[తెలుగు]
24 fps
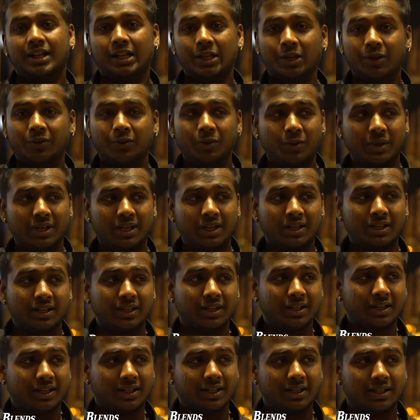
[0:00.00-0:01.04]
హలో ఎవ్రీవన్
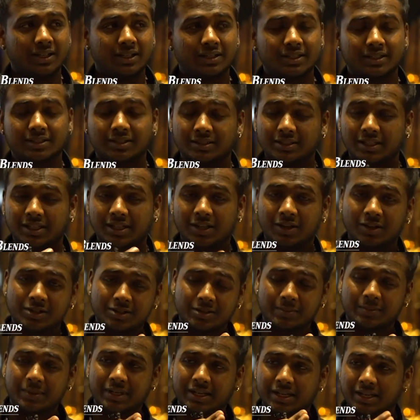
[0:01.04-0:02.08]
అండి దిస్ ఈస్ యర్
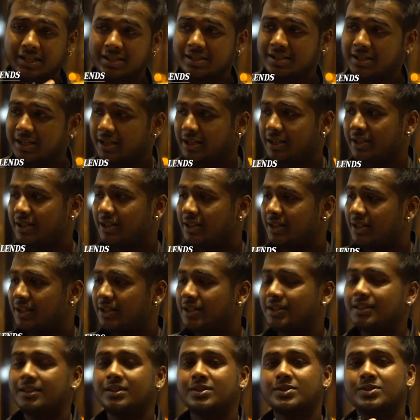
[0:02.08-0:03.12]
రాహుల్ సిప్లిగన్స్ అండ్
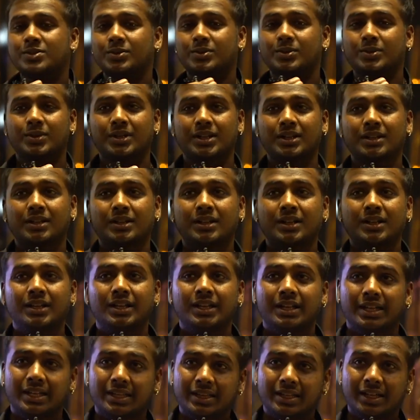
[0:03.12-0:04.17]
సో
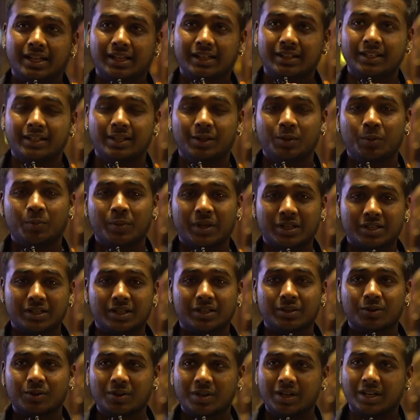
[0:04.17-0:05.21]
ఇందాక నేను
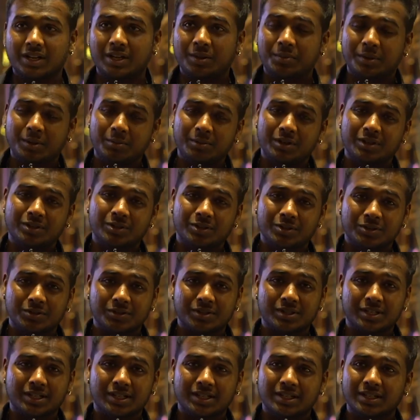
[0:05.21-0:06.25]
ప్రెషర్ కుక్కర్ uh, ప్రీమియర్ షో
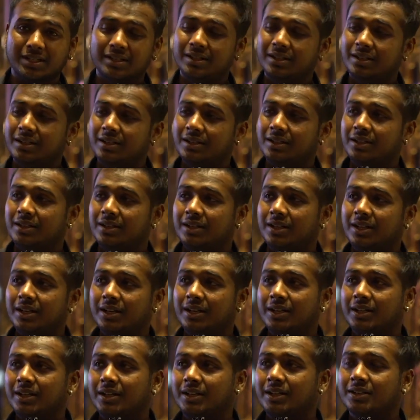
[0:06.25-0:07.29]
చూసిన
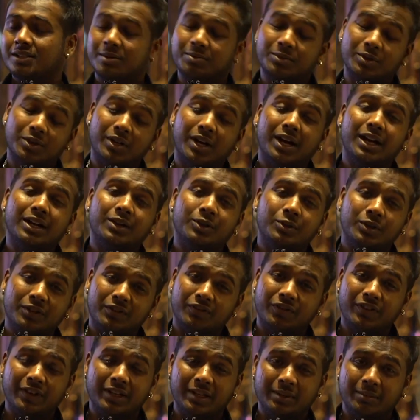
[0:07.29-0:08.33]
అండ్ uh, చెప్తున్నా ఐ
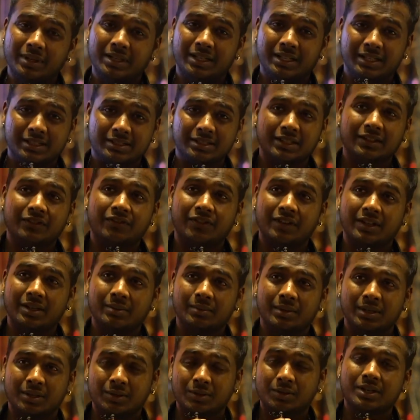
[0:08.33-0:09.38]
గుడ్ ఫిలిం డీసెంట్
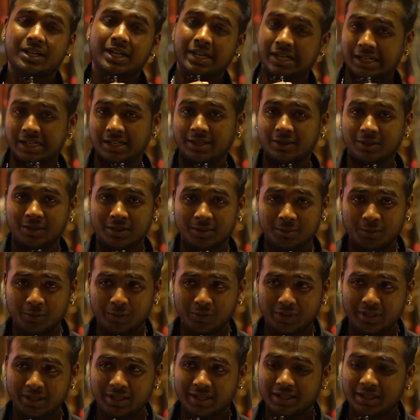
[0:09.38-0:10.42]
ఫిలిం గుడ్ కంటెంట్ ఉన్న
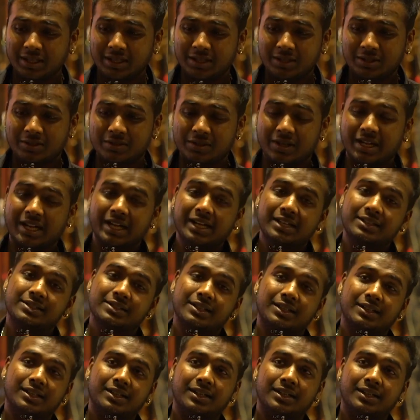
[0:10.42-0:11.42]
మూవీ సో గాయస్